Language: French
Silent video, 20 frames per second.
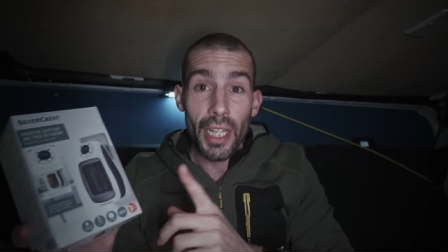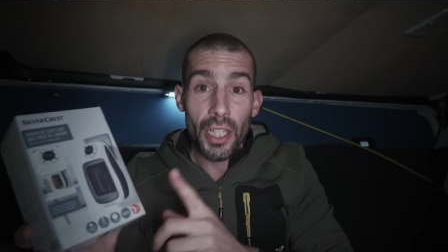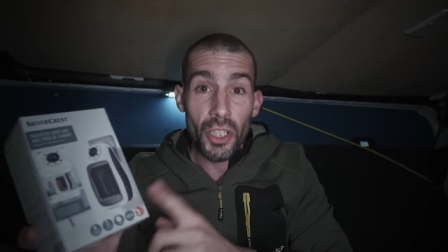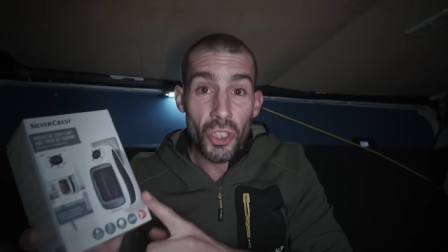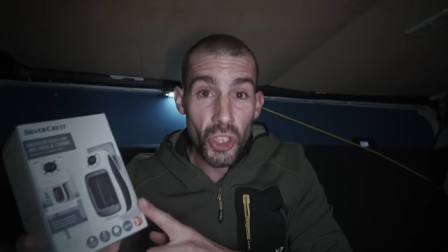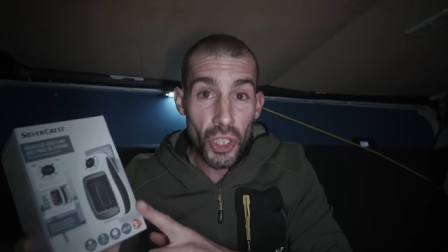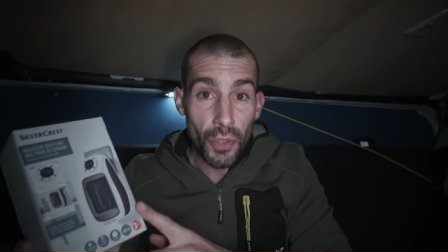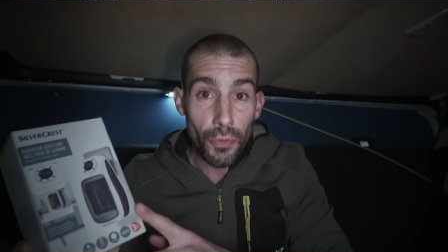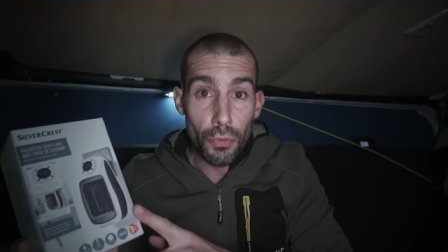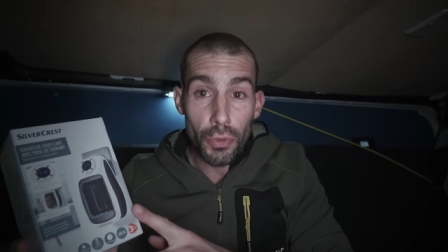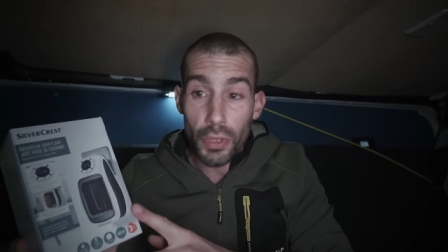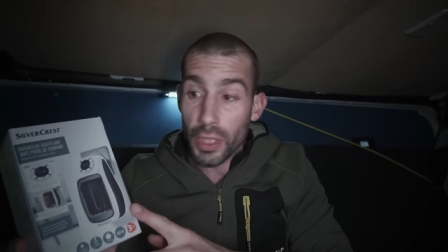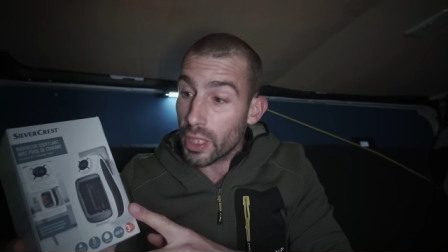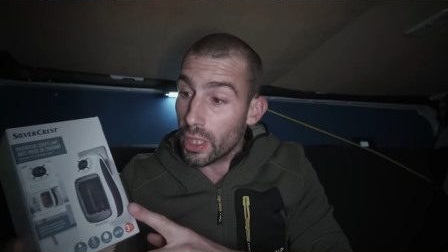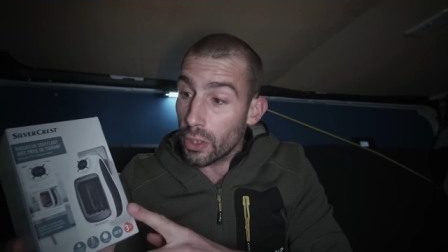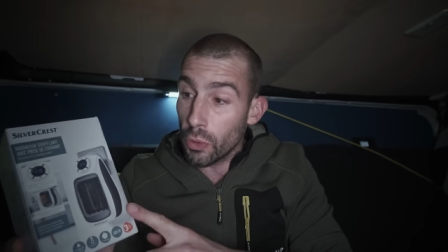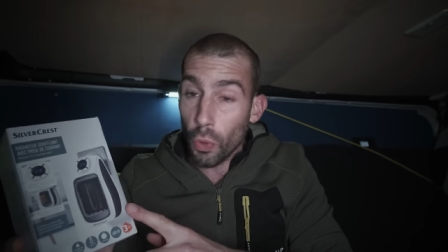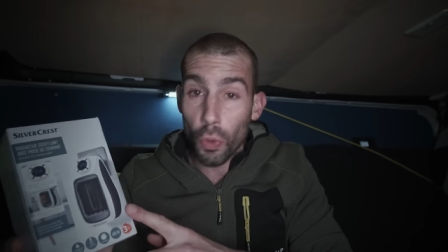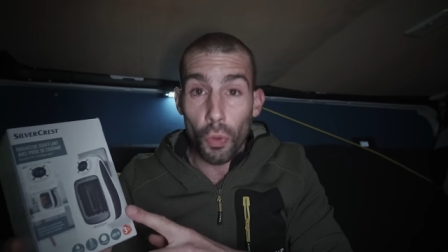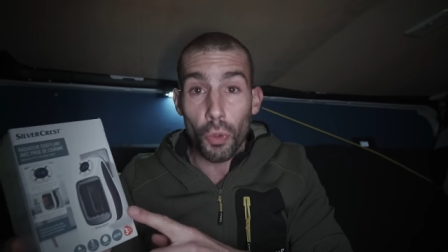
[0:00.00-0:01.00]
J'ai vu
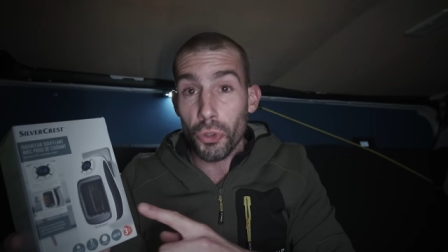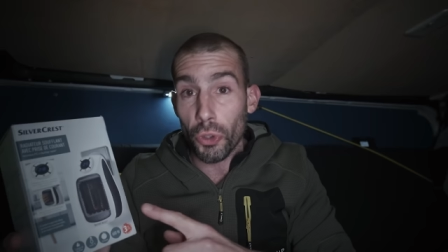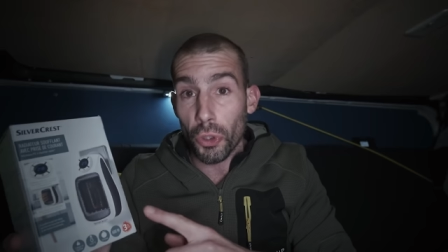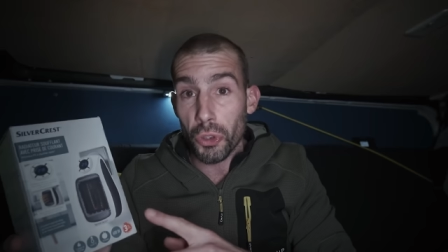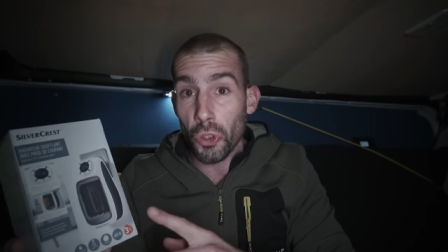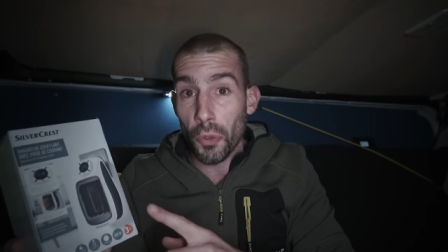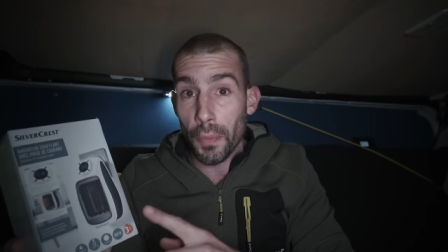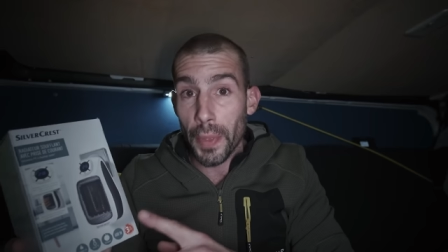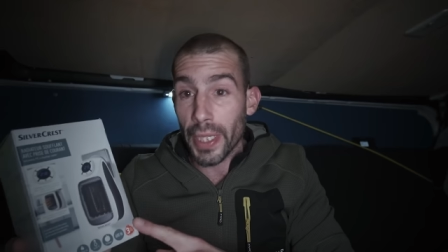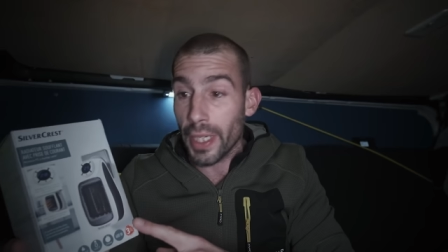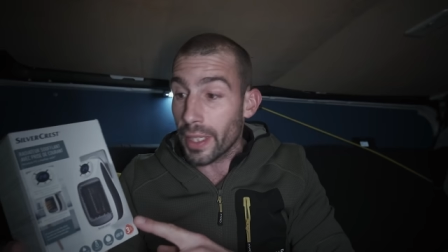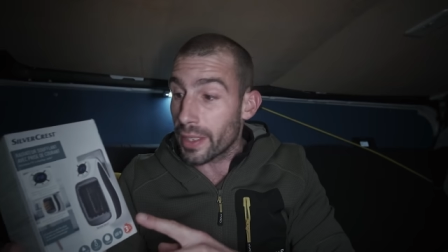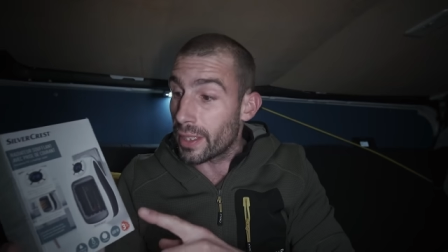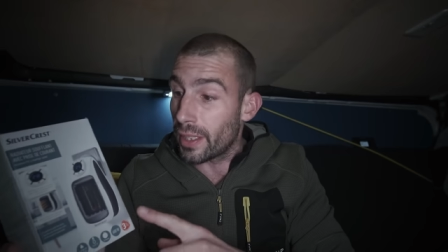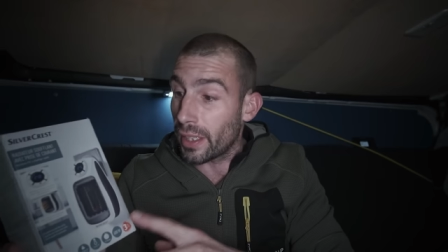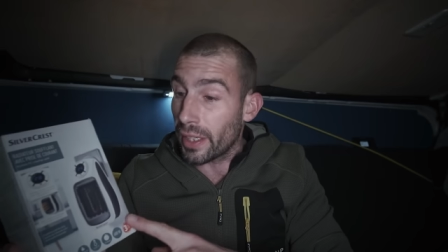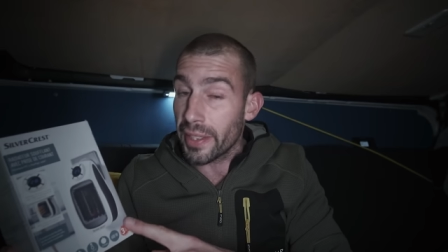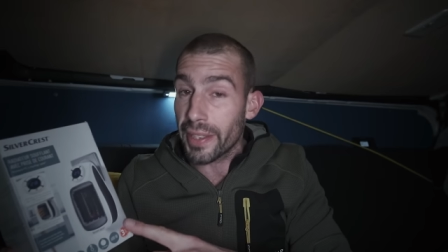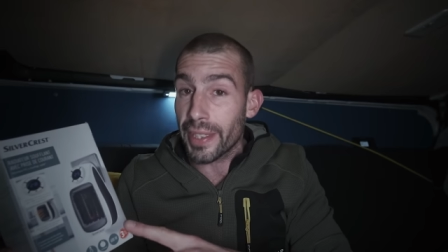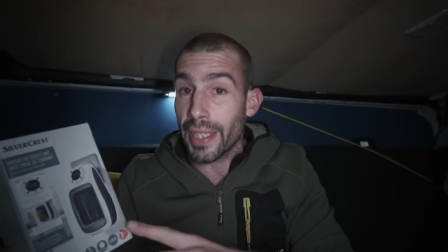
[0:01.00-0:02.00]
qu'ils l'ont ressorti en
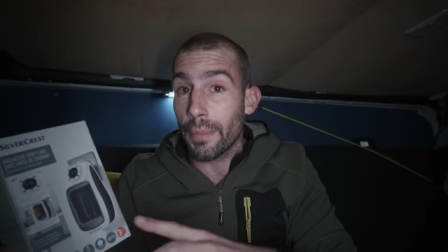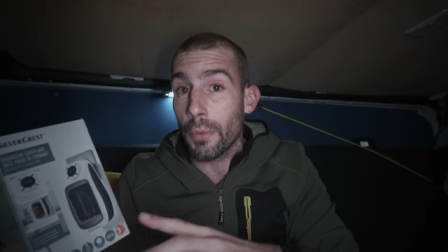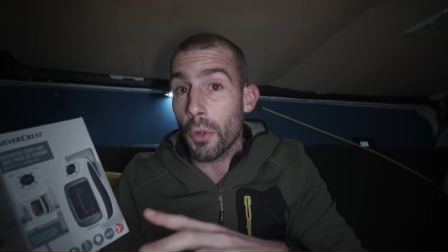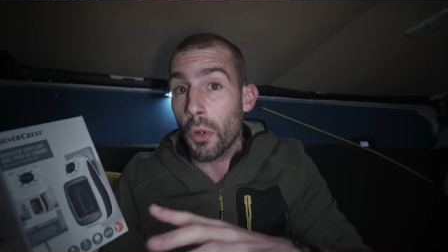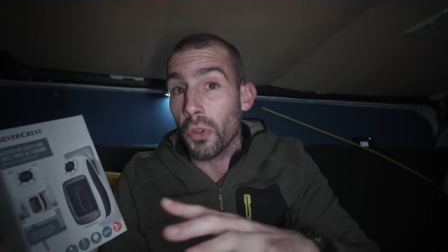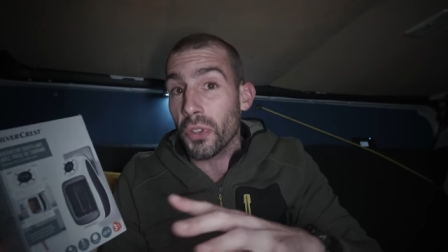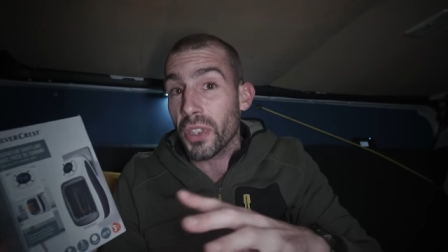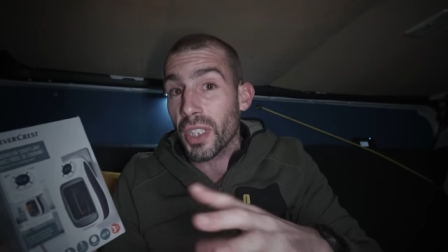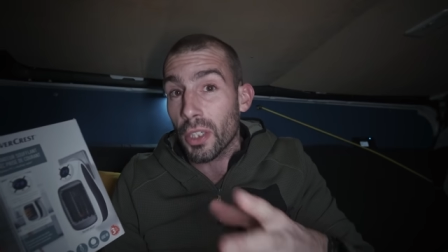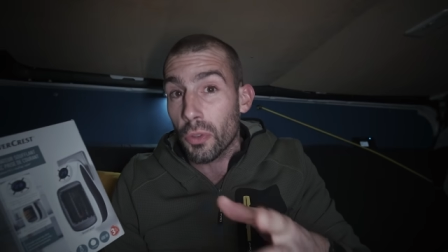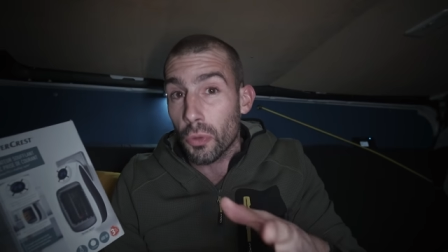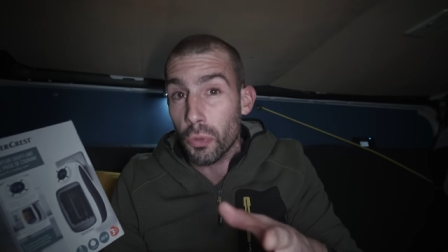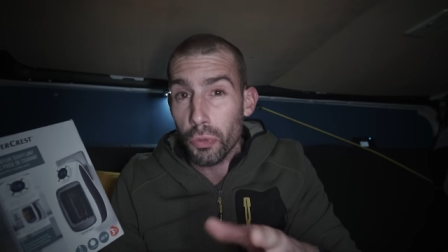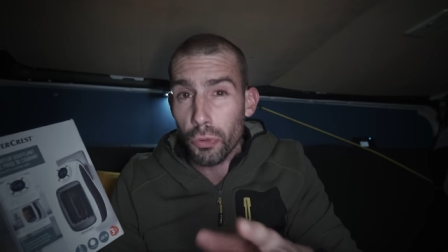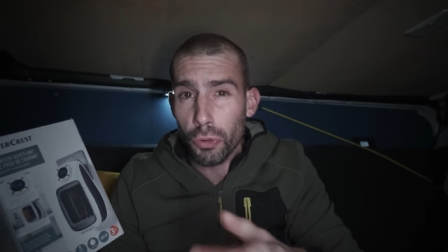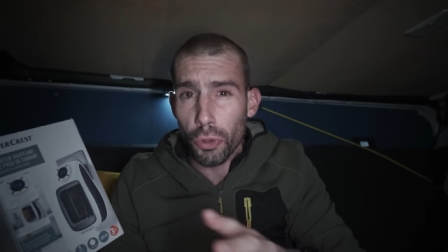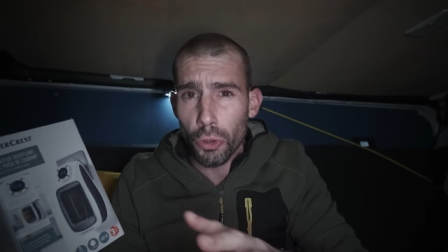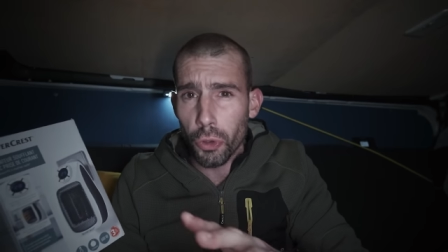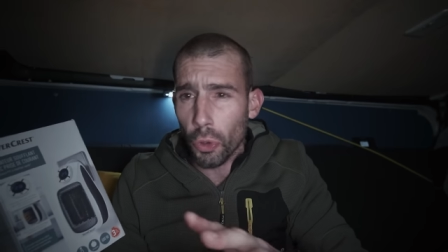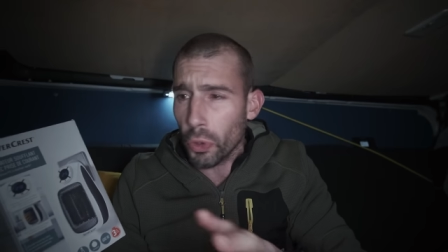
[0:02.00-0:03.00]
magasin récemment, ça
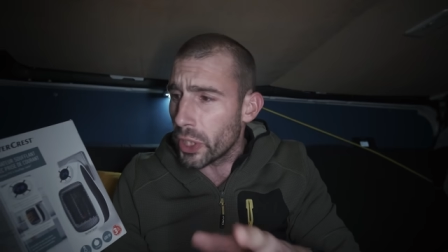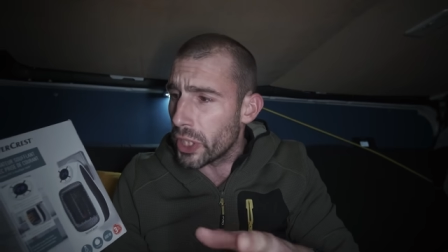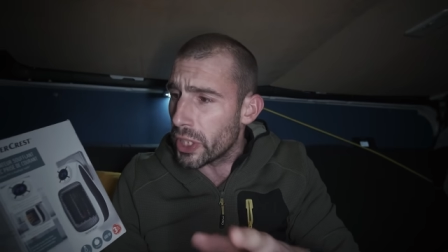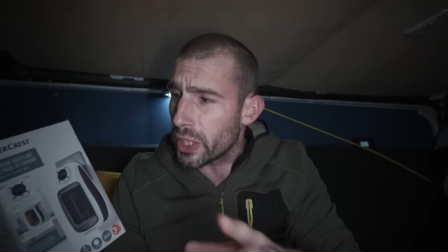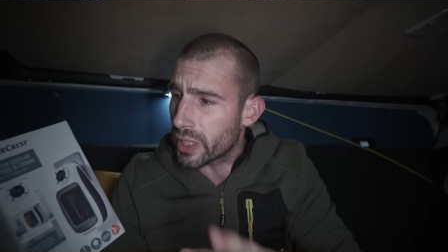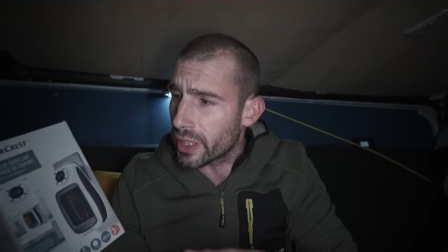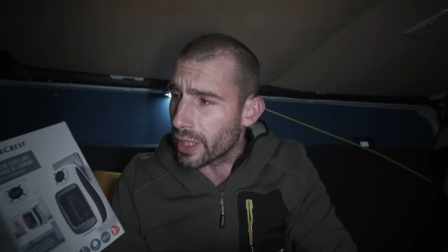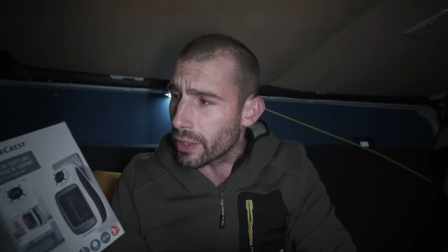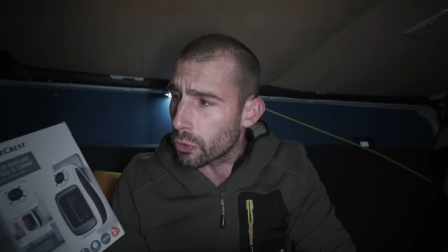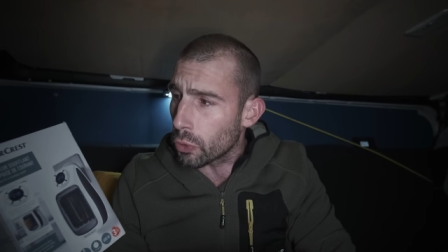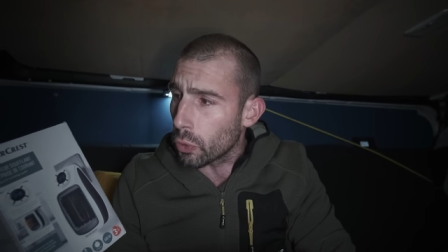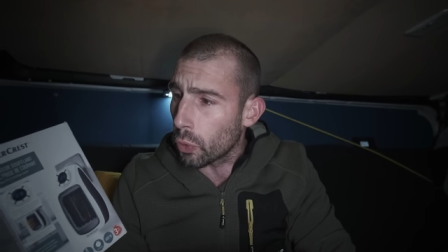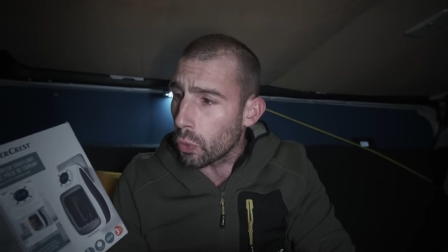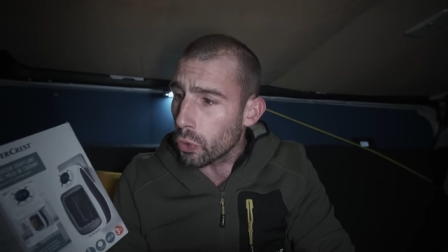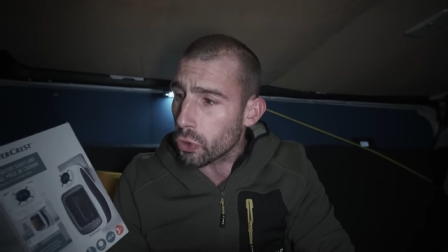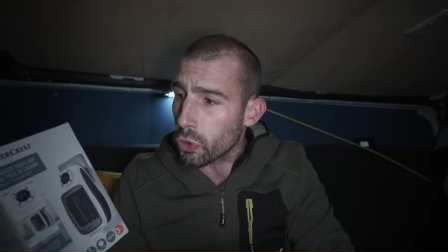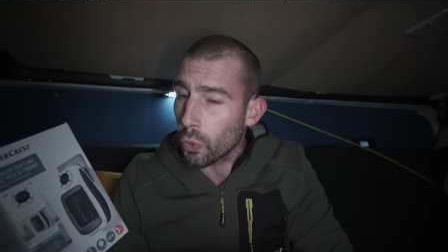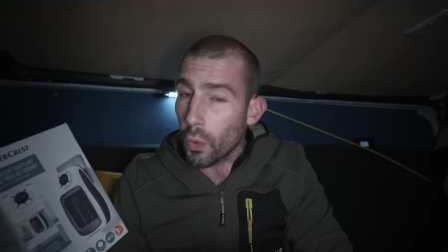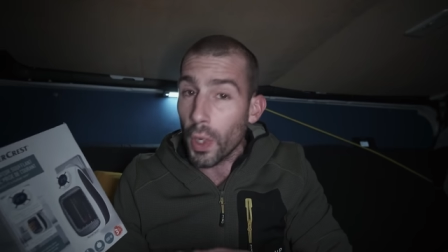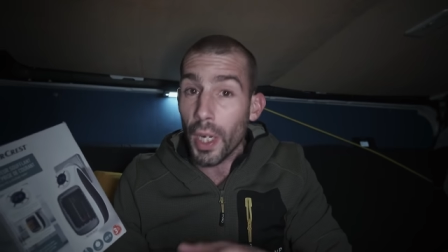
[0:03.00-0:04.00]
coûte dans les 15
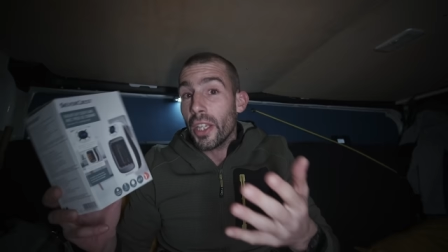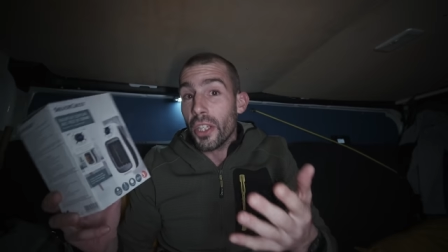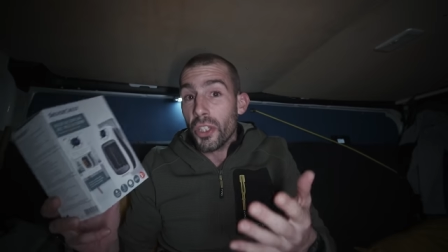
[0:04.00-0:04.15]
euros je crois.